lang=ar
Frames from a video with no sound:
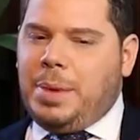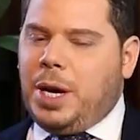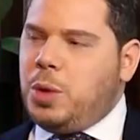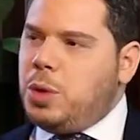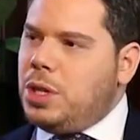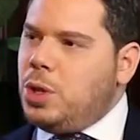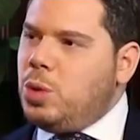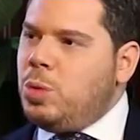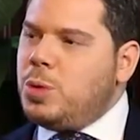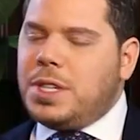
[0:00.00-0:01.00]
بيروت
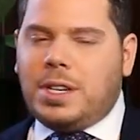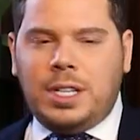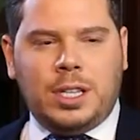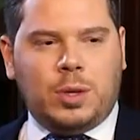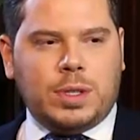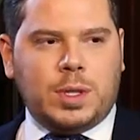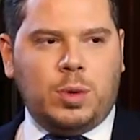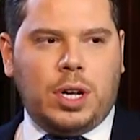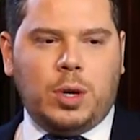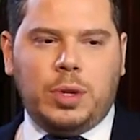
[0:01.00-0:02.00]
كنتوا مصرين
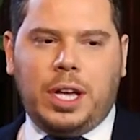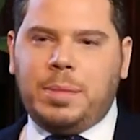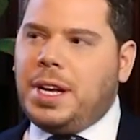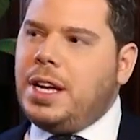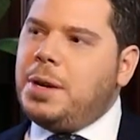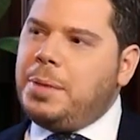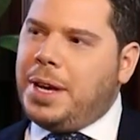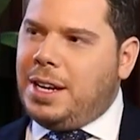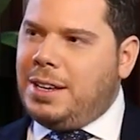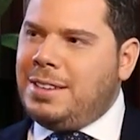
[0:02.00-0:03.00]
توصلونا انه دائما
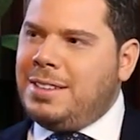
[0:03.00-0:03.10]
خربانه